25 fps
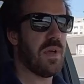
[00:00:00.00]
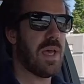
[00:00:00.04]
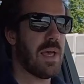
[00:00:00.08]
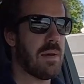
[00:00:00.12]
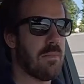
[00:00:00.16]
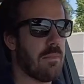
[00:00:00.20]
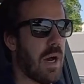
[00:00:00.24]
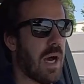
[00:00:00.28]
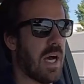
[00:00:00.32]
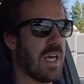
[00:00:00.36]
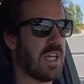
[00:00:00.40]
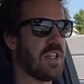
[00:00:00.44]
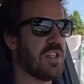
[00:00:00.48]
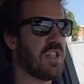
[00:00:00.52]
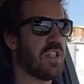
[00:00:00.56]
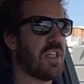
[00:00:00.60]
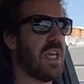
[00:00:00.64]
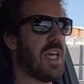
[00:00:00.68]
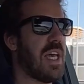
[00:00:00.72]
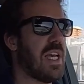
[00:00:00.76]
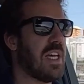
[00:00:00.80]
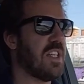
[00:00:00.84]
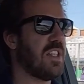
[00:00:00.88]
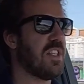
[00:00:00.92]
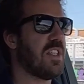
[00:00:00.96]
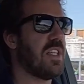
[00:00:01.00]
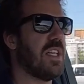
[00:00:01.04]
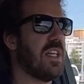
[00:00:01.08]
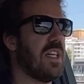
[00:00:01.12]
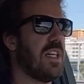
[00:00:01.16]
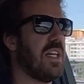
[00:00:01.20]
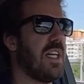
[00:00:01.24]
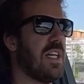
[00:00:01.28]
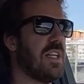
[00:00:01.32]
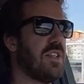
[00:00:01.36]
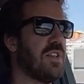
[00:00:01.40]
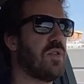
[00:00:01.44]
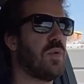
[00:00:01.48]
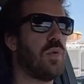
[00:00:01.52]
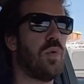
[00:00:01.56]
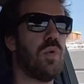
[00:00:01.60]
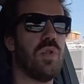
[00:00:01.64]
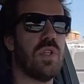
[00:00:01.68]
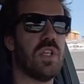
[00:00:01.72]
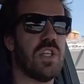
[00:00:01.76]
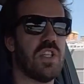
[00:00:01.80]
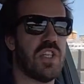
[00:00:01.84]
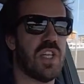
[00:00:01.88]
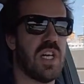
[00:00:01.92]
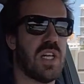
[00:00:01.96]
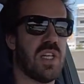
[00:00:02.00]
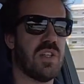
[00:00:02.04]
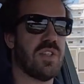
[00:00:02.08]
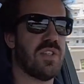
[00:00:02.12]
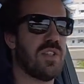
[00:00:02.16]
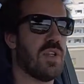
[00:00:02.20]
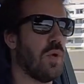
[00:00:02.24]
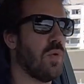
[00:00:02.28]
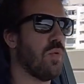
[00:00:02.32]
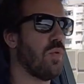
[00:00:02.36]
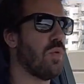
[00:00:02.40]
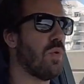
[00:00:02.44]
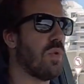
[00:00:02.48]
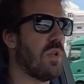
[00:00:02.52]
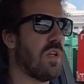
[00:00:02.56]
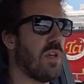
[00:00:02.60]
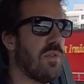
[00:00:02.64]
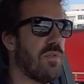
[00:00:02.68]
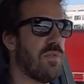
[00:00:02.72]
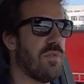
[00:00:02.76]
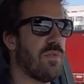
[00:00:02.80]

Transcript: E+. Esta é a segunda geração do Leaf,